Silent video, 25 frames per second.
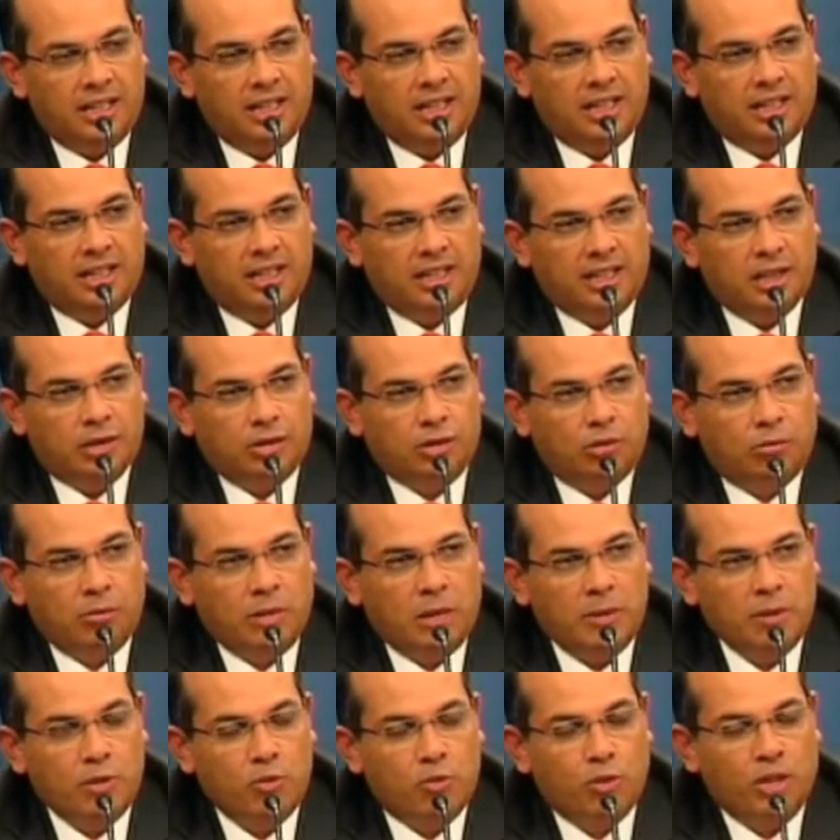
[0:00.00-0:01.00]
que
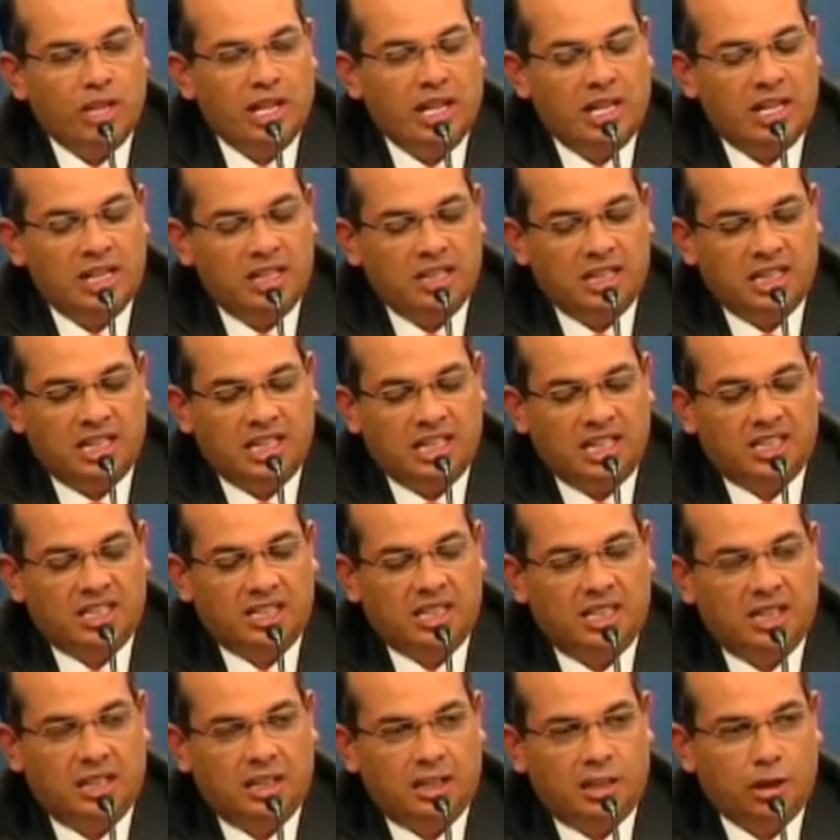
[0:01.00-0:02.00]
son más vinculadas al
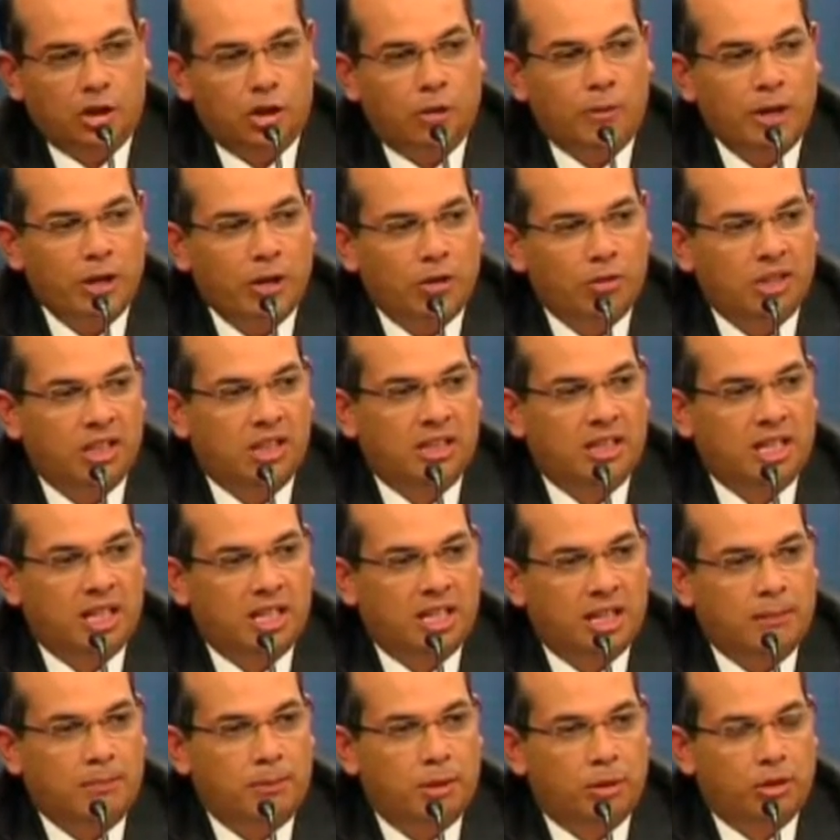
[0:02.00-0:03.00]
quehacer de los bancos
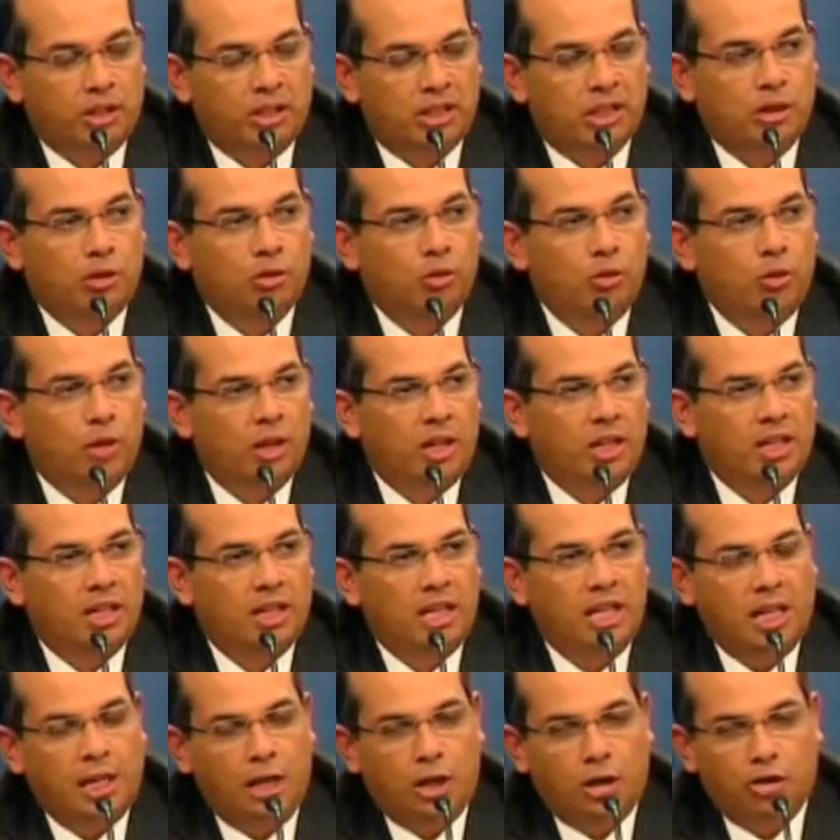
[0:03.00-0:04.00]
centrales, pero que sin
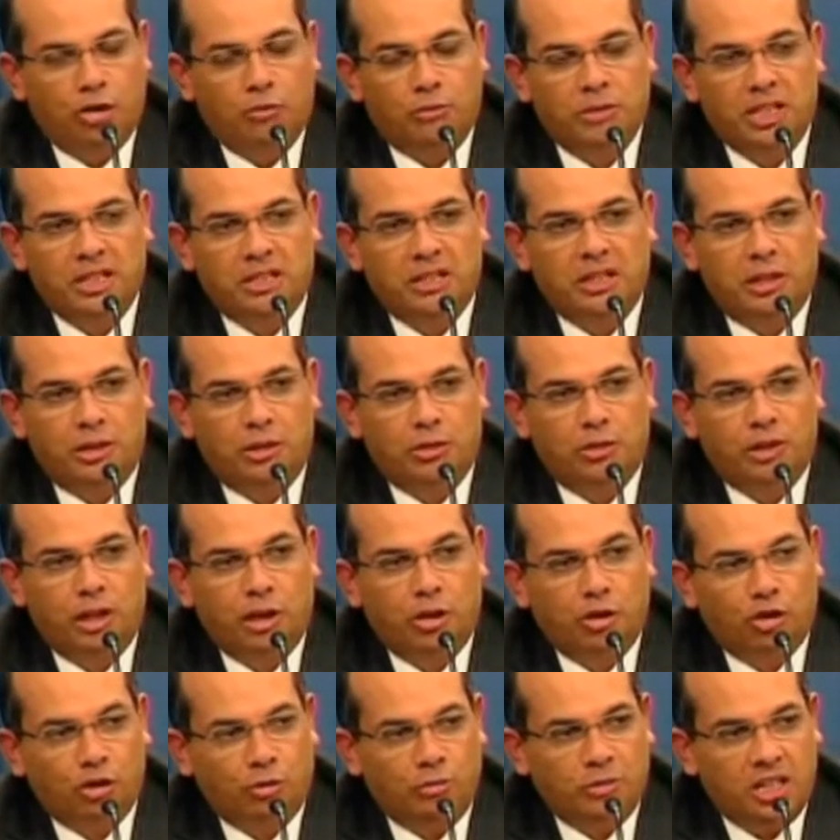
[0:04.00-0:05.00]
duda los
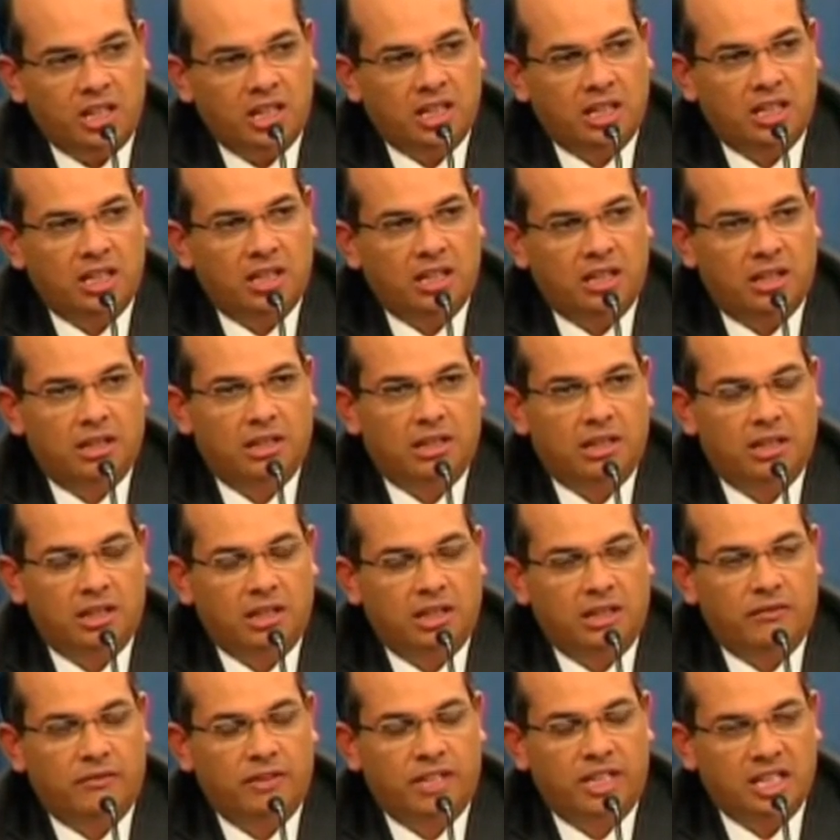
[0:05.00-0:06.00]
ministerios de Economía y
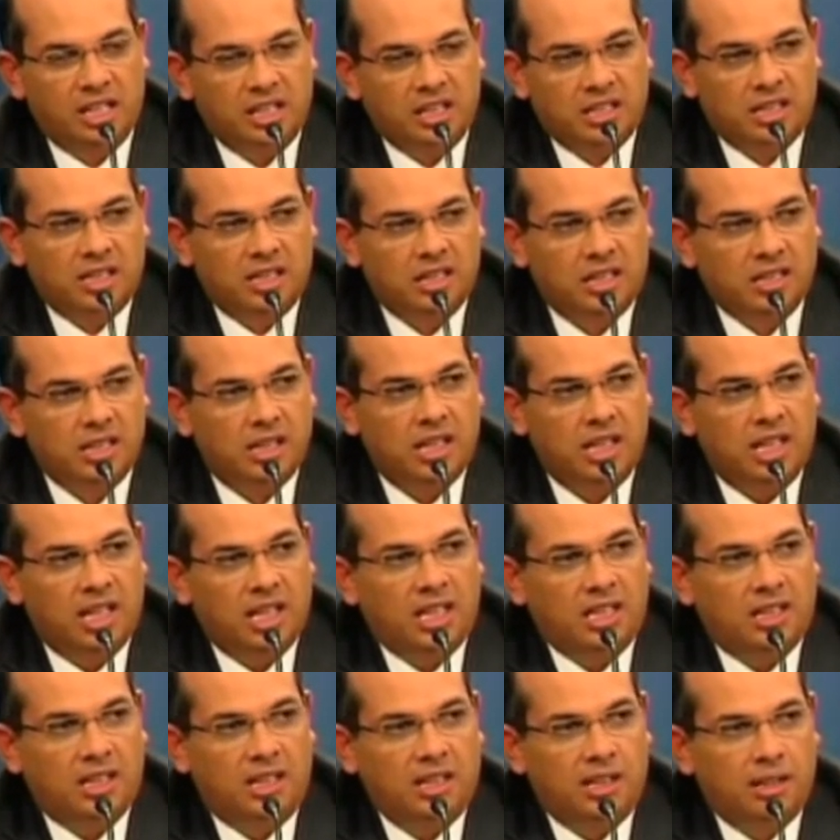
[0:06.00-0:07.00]
Finanzas
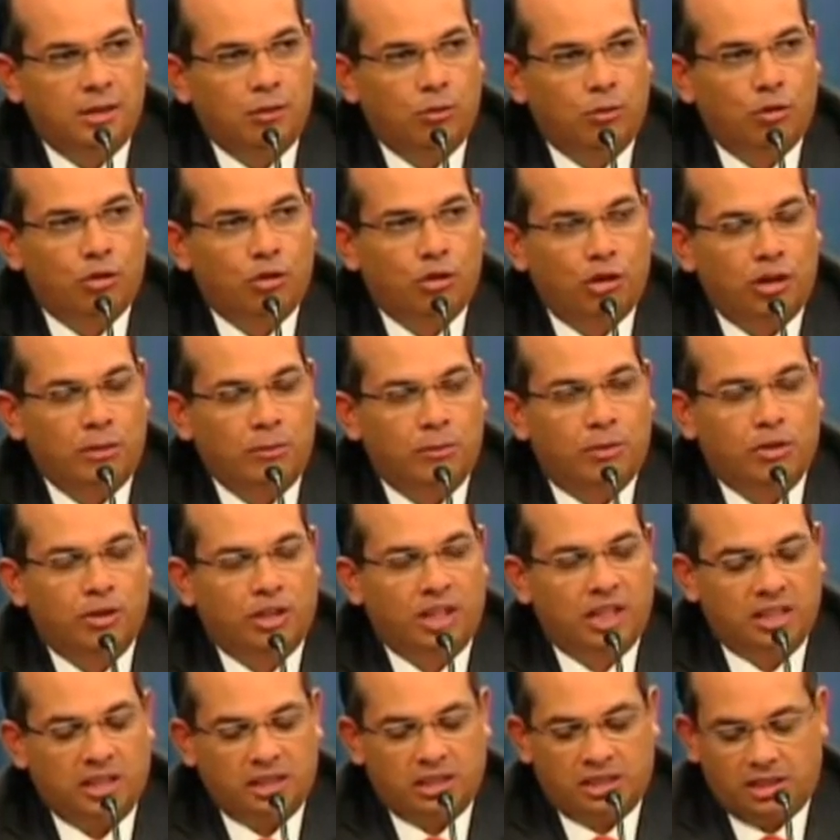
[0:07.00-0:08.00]
tienen un rol
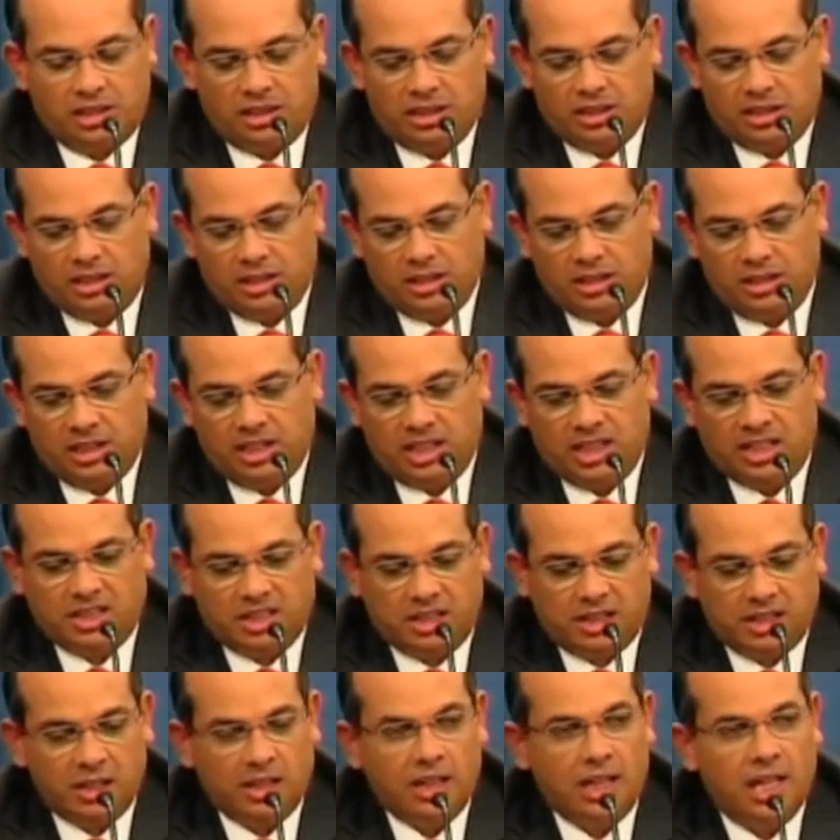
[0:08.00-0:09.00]
importante eh, que
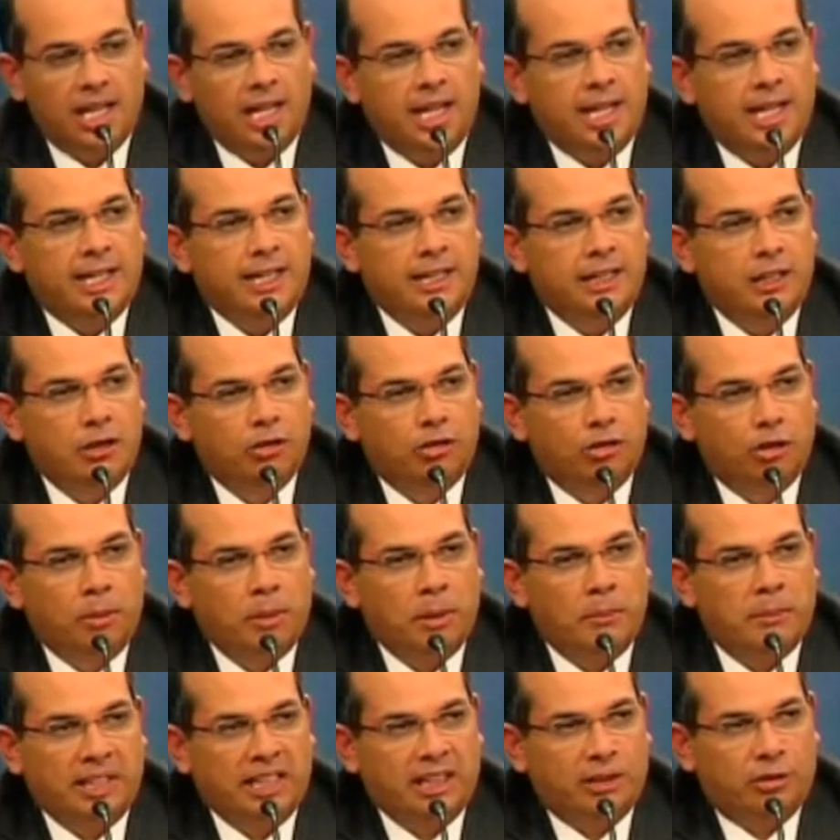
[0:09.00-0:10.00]
hacer y esto
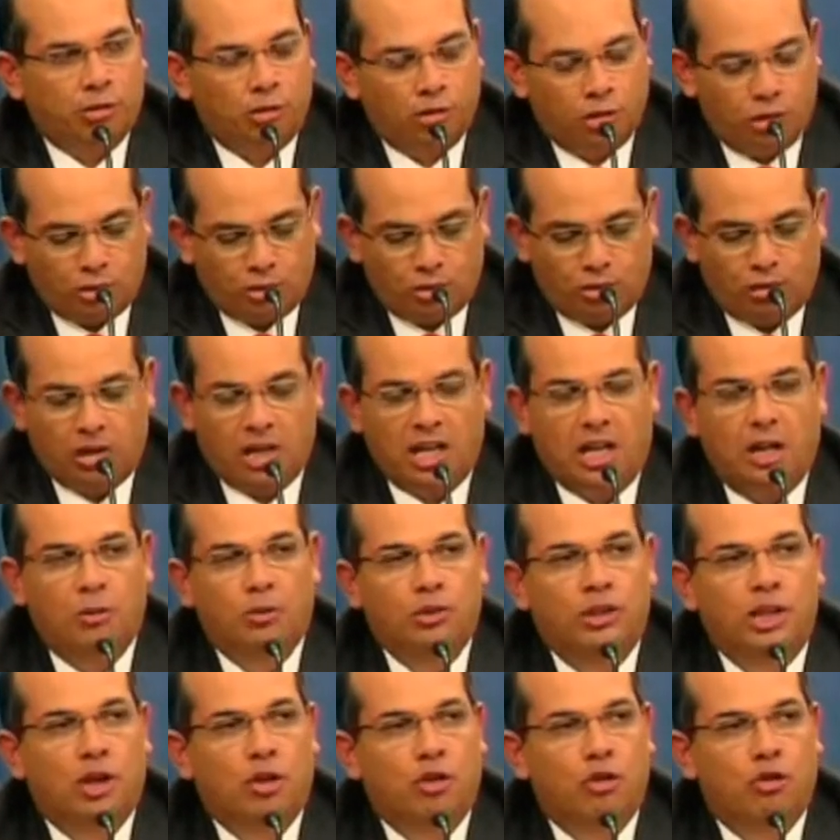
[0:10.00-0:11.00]
es preparatorio
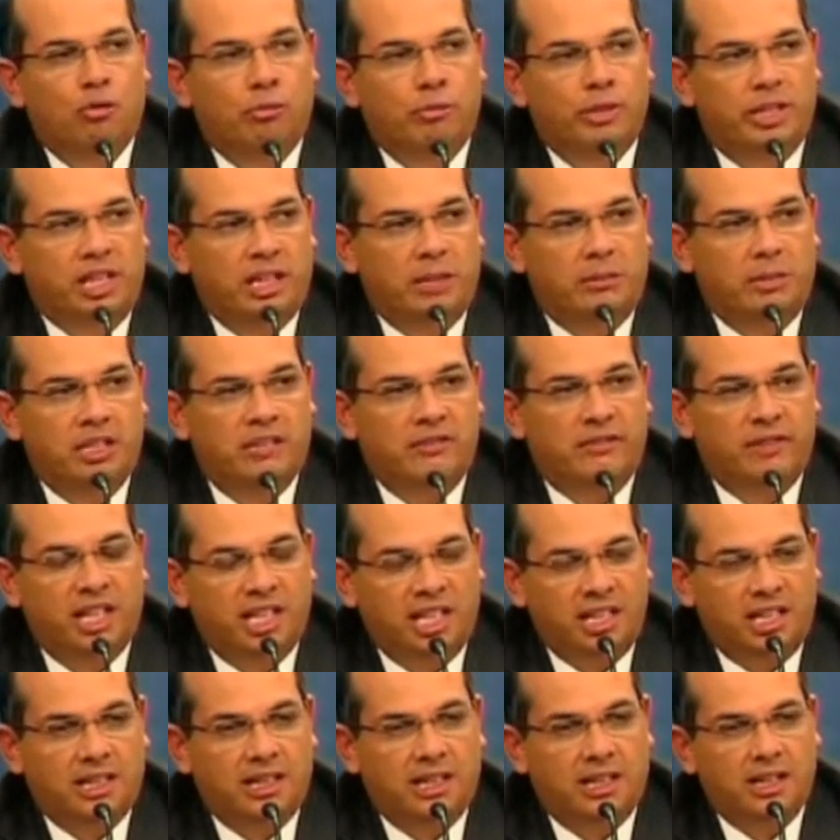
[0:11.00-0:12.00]
a una cumbre
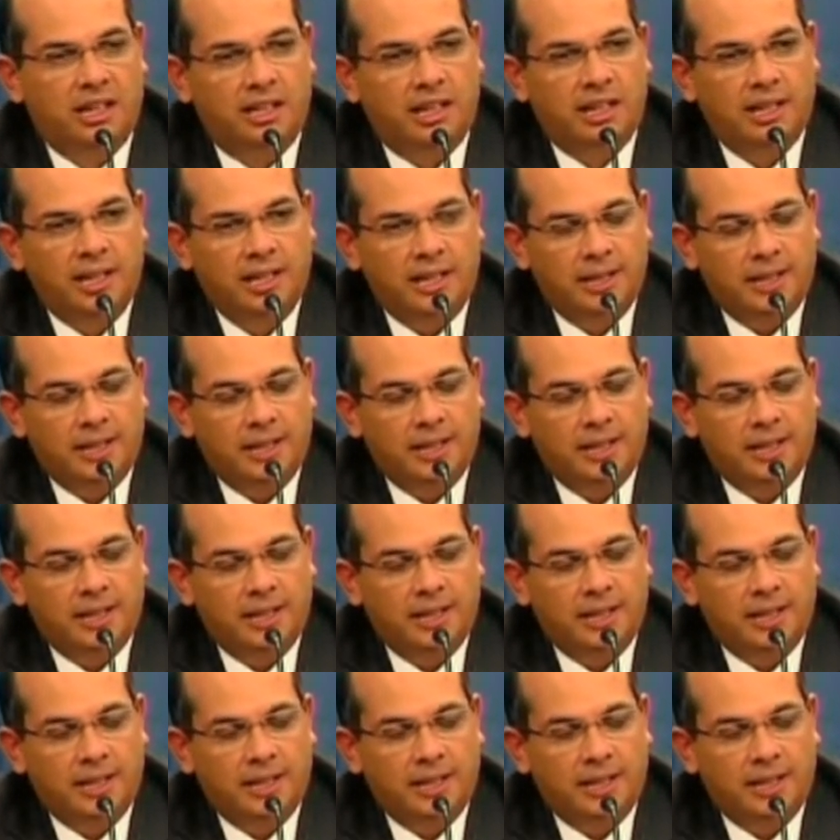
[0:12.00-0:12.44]
hemisférica